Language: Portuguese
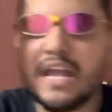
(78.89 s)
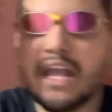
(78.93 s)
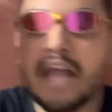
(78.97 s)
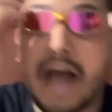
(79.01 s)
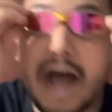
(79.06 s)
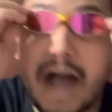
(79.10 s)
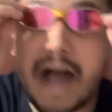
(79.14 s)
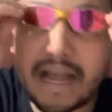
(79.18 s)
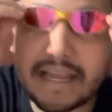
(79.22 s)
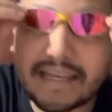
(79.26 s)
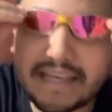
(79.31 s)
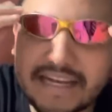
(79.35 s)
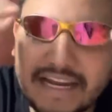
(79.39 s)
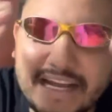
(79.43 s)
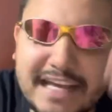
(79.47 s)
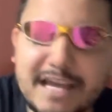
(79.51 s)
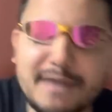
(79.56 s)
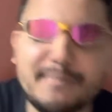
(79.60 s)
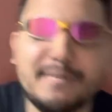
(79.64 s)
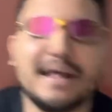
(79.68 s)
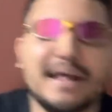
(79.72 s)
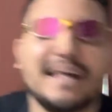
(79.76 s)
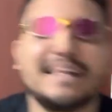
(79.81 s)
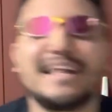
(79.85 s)
Aqui na
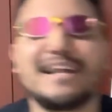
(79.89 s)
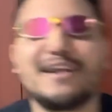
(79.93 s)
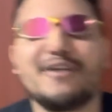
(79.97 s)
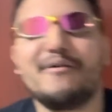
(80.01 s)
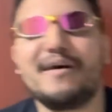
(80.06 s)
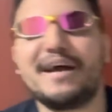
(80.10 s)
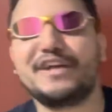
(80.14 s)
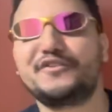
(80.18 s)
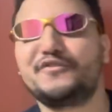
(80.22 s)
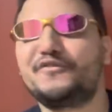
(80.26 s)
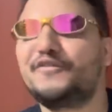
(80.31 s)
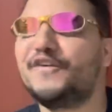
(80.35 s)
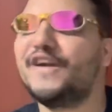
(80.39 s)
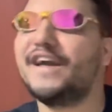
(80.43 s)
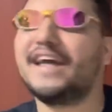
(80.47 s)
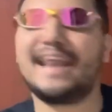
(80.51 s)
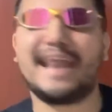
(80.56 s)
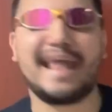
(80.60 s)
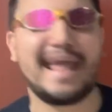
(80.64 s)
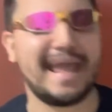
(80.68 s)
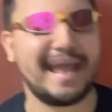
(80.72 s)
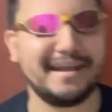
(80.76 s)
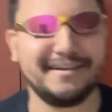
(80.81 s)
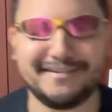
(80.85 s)
quebrada não é
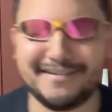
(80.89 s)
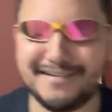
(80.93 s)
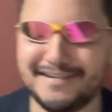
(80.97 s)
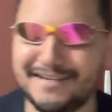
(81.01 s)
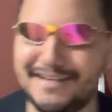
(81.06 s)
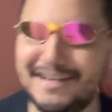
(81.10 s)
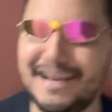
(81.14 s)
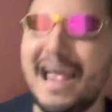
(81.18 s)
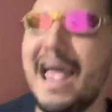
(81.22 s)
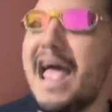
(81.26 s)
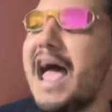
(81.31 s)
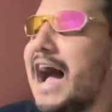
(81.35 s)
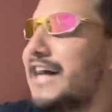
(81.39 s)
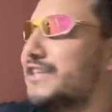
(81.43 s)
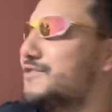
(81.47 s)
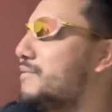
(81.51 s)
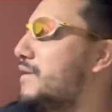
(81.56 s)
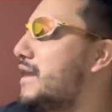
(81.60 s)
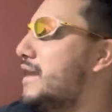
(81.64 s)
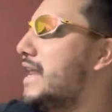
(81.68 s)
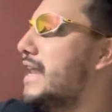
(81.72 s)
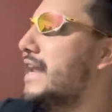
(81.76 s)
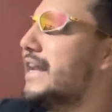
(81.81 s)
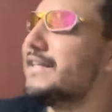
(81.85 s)
diferente. As
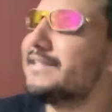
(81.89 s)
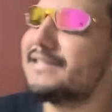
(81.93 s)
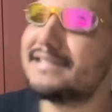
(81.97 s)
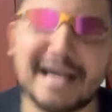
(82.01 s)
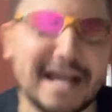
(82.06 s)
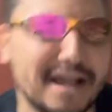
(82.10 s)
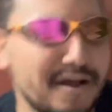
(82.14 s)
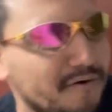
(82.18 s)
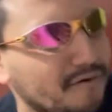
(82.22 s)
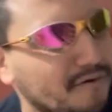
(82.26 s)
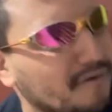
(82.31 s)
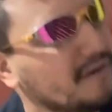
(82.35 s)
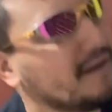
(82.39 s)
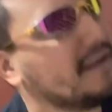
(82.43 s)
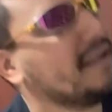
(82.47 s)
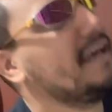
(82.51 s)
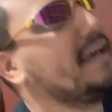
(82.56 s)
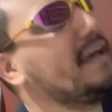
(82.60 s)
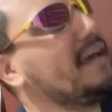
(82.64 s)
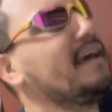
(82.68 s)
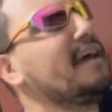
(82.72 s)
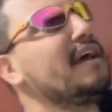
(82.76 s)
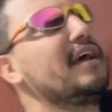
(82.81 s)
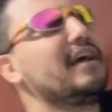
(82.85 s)
meninas saem um rolê,